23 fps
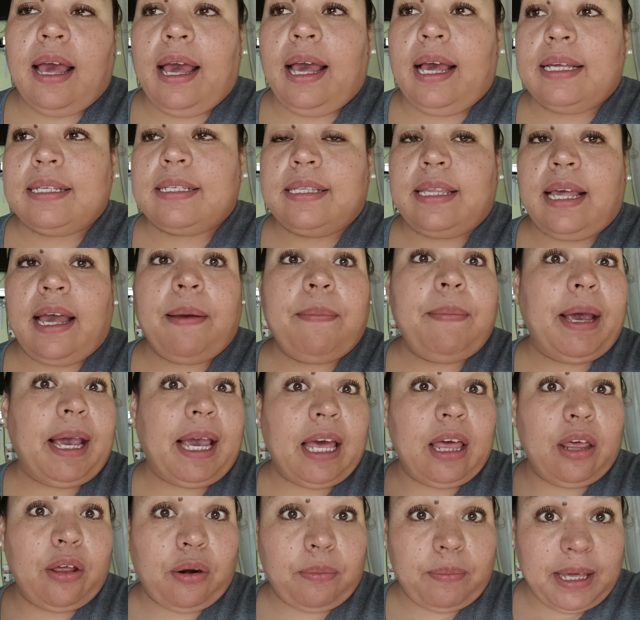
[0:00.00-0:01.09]
Este, me
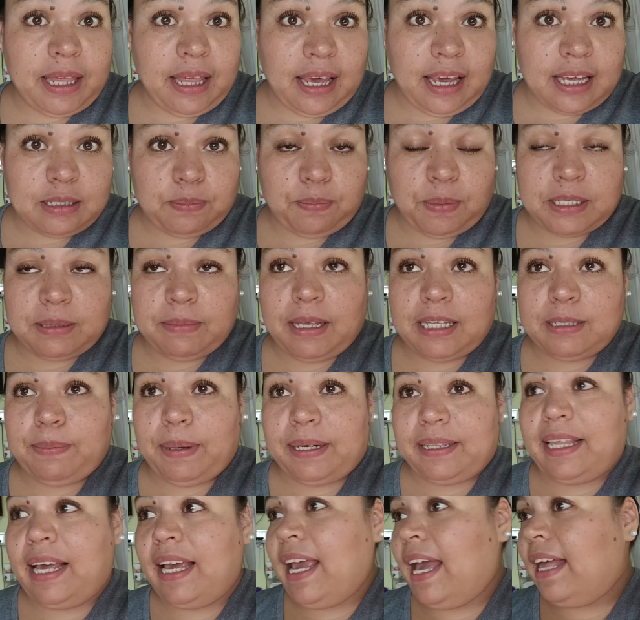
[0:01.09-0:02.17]
quedé dormida y después me
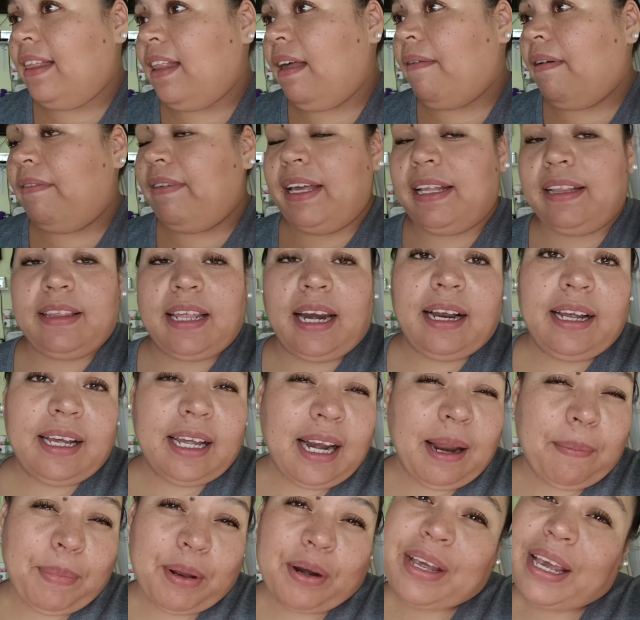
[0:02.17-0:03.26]
desperté, ya andaba bien
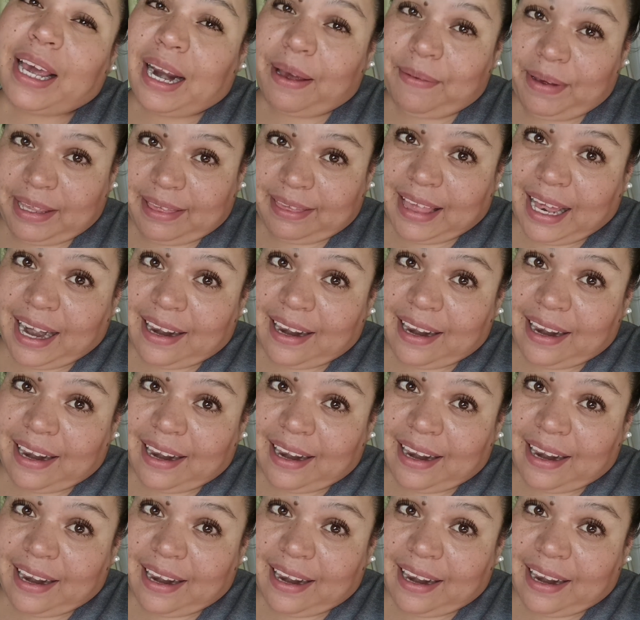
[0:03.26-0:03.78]
tranquila, pero ya era bien